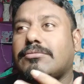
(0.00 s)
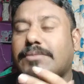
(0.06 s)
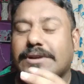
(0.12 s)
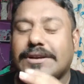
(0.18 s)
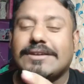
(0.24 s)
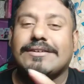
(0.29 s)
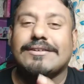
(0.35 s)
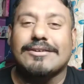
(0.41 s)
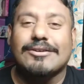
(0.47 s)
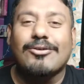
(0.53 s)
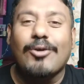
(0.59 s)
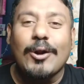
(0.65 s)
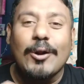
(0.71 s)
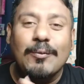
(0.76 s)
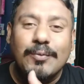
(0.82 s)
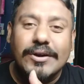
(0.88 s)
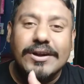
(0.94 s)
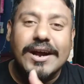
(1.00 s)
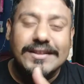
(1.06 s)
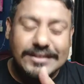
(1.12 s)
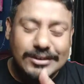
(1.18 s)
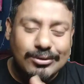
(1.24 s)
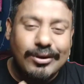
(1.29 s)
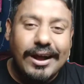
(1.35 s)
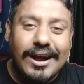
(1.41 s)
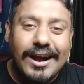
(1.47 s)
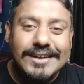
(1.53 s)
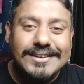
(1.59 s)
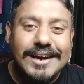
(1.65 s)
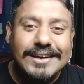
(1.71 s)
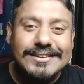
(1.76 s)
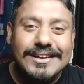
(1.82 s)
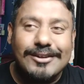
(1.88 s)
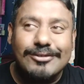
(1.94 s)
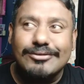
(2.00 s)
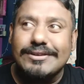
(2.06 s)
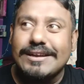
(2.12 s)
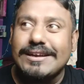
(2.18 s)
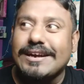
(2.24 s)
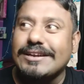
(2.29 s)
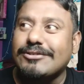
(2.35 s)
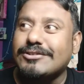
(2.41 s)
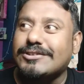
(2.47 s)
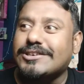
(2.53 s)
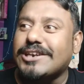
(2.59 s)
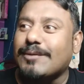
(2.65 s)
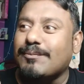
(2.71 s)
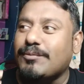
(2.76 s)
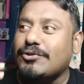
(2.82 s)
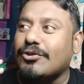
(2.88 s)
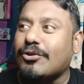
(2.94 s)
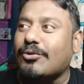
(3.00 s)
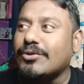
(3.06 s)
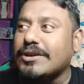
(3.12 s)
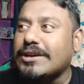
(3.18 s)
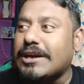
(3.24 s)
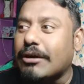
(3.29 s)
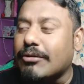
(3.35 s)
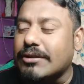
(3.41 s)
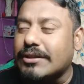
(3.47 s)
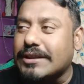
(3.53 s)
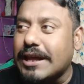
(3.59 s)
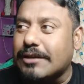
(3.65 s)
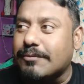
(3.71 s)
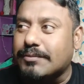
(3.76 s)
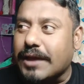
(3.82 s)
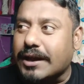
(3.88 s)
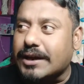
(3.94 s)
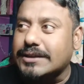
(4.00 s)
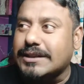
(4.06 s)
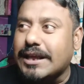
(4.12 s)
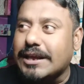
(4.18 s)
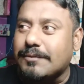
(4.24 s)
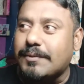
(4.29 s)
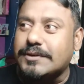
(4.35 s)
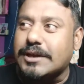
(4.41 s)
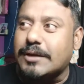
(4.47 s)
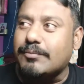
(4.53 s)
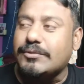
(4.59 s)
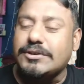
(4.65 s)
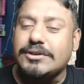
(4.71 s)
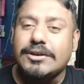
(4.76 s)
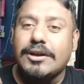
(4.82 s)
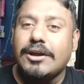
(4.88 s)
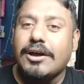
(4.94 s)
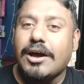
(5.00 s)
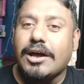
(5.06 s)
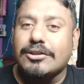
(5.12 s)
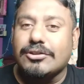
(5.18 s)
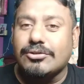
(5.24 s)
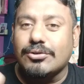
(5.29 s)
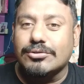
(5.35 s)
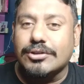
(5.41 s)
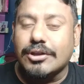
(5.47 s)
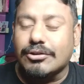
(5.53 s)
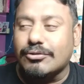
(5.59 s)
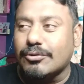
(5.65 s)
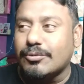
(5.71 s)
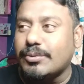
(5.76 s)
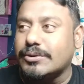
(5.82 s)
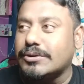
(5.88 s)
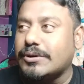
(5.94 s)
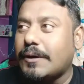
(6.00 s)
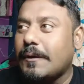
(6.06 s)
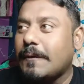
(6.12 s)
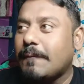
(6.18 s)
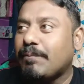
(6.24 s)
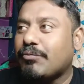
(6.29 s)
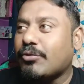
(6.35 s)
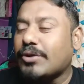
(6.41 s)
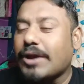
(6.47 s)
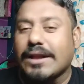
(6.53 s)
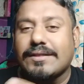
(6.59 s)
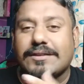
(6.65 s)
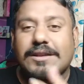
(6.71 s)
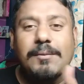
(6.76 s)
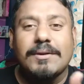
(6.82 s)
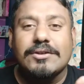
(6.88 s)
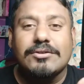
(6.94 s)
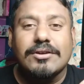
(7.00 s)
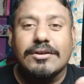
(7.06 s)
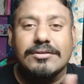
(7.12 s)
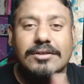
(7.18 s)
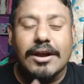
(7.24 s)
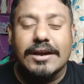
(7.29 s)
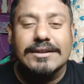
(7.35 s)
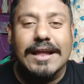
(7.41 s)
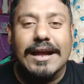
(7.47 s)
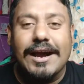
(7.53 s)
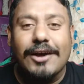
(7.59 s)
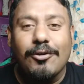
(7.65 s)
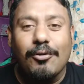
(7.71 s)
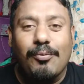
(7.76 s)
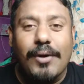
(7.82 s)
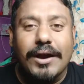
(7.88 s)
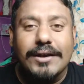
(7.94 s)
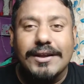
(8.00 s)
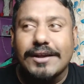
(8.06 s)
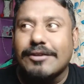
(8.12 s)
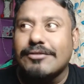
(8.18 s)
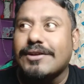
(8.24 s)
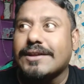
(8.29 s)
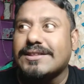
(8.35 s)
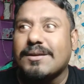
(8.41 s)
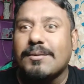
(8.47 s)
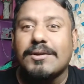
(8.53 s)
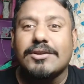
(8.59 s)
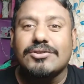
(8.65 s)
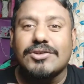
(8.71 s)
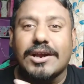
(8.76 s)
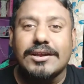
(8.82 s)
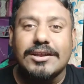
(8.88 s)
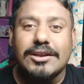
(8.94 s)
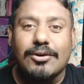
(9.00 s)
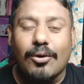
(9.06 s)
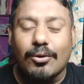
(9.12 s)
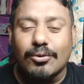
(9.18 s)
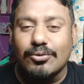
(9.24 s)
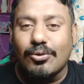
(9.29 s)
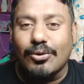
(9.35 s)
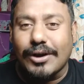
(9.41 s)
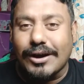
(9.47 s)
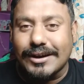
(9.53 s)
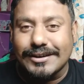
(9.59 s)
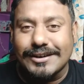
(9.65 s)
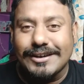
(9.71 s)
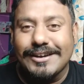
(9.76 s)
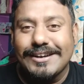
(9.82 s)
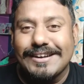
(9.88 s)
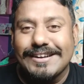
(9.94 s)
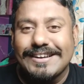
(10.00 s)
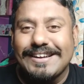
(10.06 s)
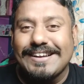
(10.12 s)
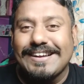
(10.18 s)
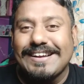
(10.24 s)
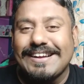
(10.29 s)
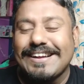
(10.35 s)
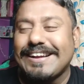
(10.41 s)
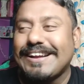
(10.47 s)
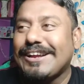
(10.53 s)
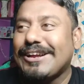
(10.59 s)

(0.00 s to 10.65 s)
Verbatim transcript: মানে গল্পের খাতিরেও রাখা যায় না কারণ এখানে হচ্ছে আপনি যখনই কাউকে দেখ তাকে দেখবেন আপনি আত্মহত্যা করবেন তো রাত্রিবেলা তো তাকে দেখার উপায় নেই কারণ রাত্রিবেলা তো চারিদিক অন্ধকার হ্যাঁ